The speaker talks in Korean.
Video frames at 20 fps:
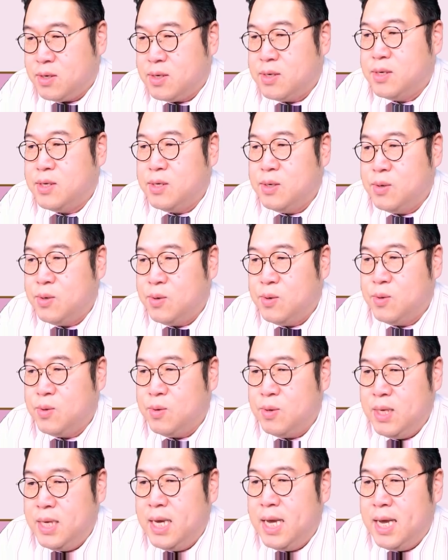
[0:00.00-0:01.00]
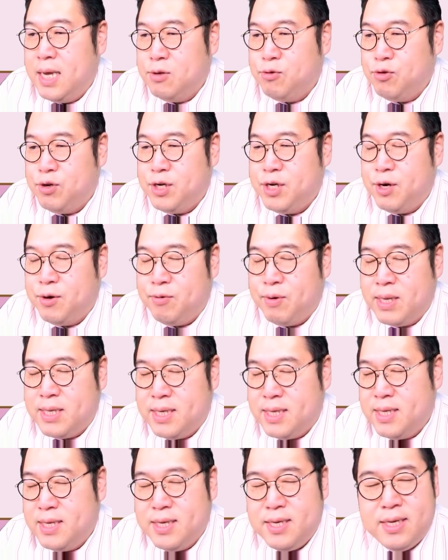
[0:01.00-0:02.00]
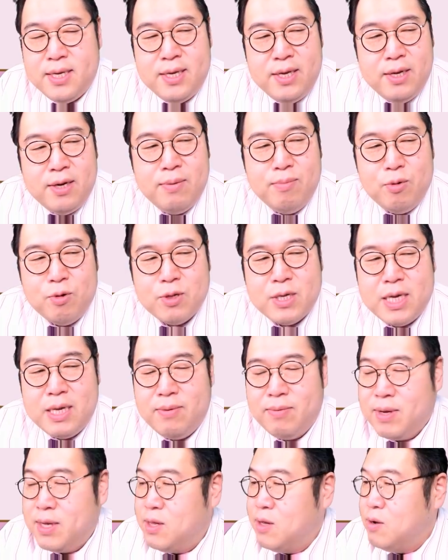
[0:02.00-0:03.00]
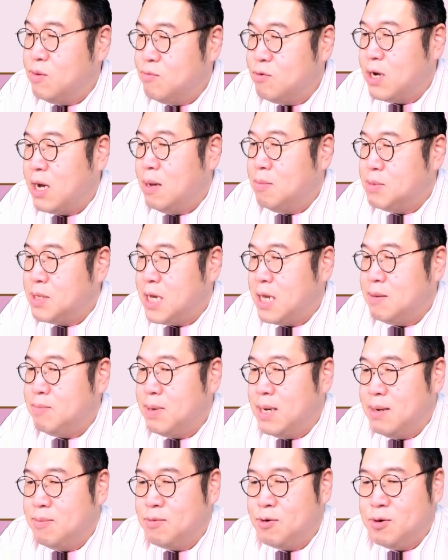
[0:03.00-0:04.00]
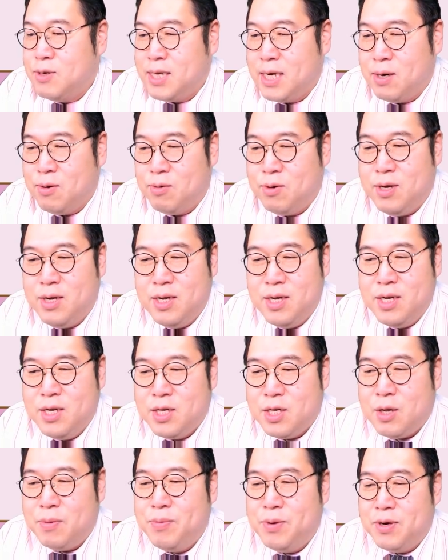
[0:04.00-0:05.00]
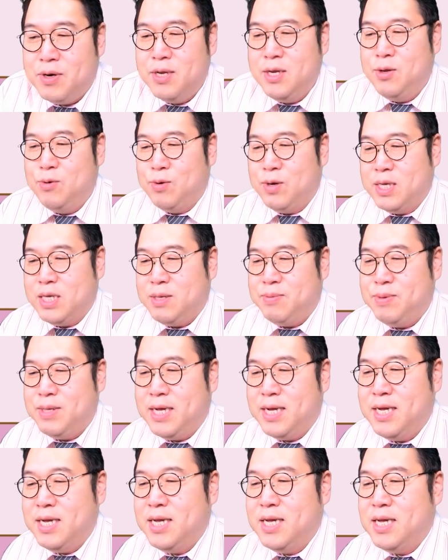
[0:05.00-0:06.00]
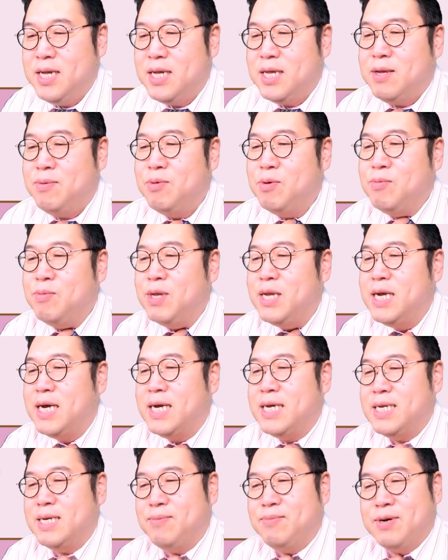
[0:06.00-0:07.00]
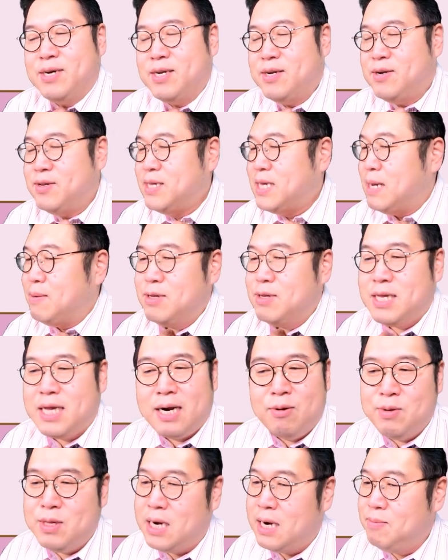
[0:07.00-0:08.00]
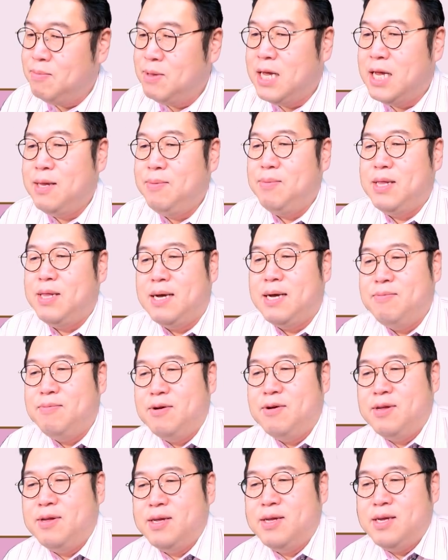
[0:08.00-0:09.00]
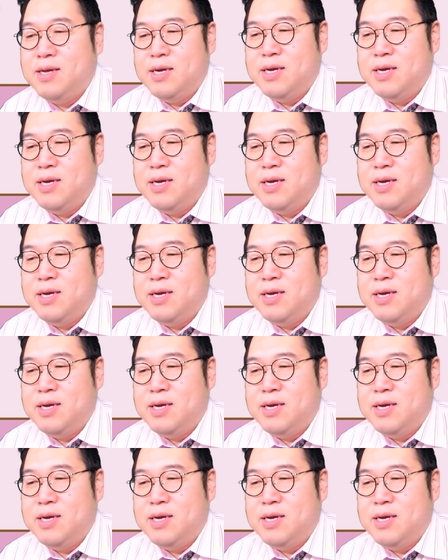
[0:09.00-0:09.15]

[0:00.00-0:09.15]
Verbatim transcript: 적극적으로 또 이해해 주시려고 하는 이런 목사님께 너무 감사한 마음으로 제가 오늘 서평을 인용했습니다. 김용민이가 이제 뭐 그런 삶을 살아온 사람은 아닙니다. 뭐